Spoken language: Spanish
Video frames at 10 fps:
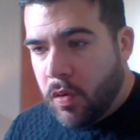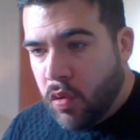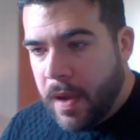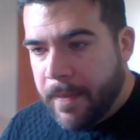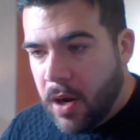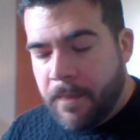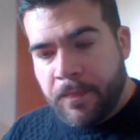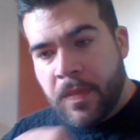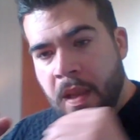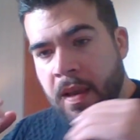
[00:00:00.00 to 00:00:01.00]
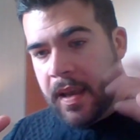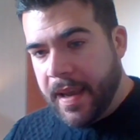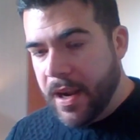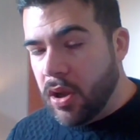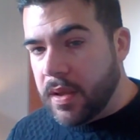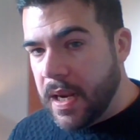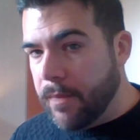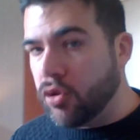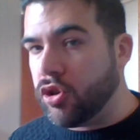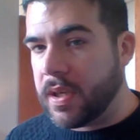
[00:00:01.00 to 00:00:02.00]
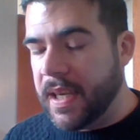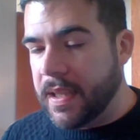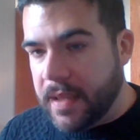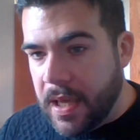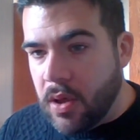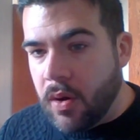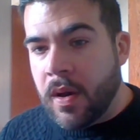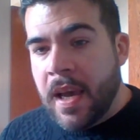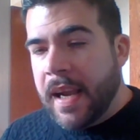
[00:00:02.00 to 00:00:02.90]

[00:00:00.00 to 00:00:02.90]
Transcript: culebrón que no tiene mucho sentido,